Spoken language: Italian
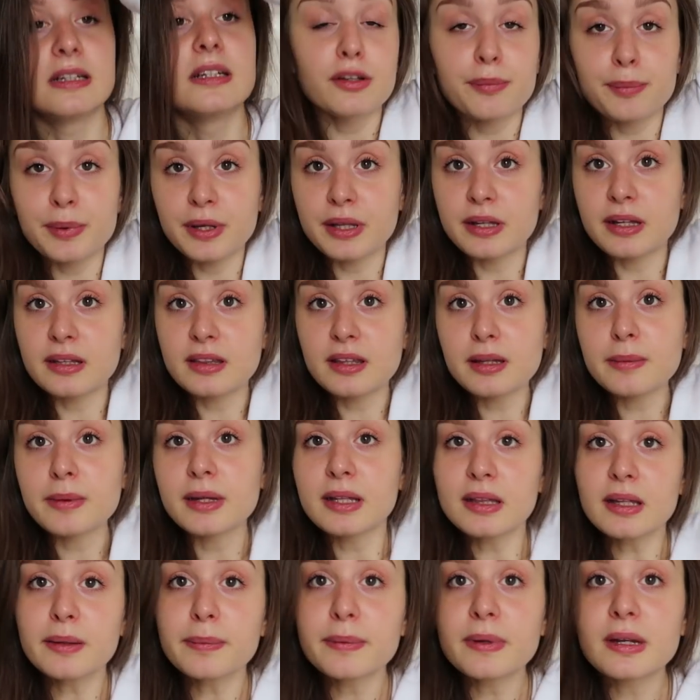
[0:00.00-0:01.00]

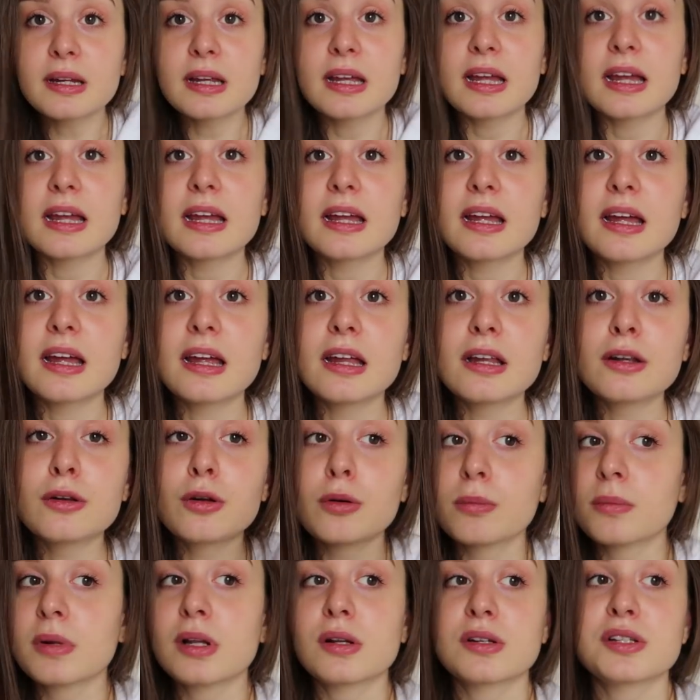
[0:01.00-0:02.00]
Sorprendentemente perché
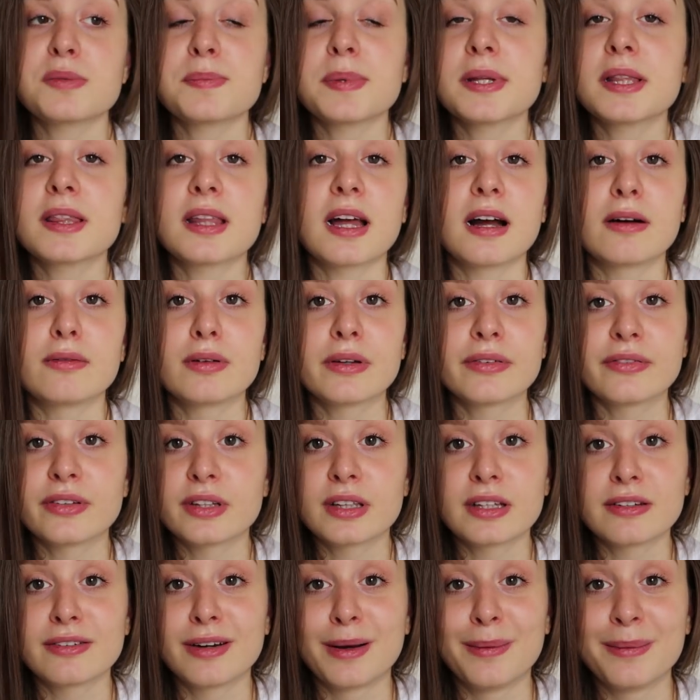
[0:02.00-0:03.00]
non me lo aspettavo bravo
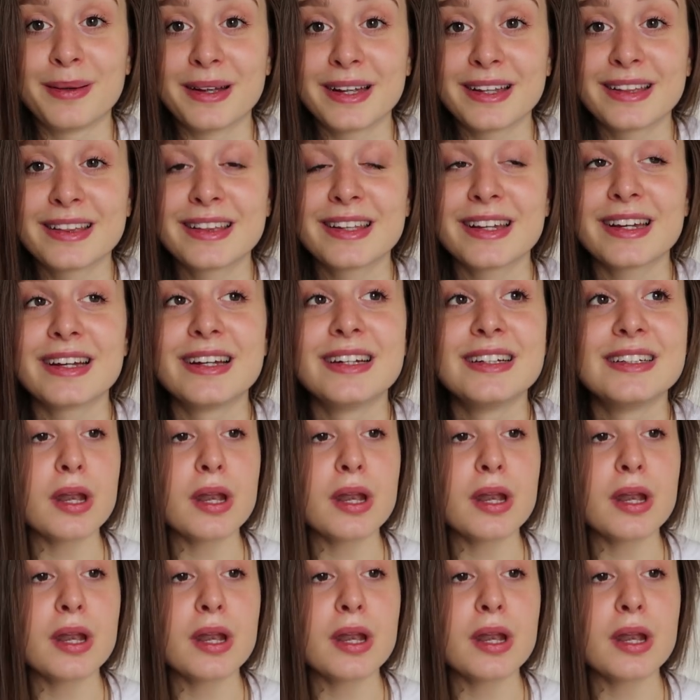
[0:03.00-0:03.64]
effettivamente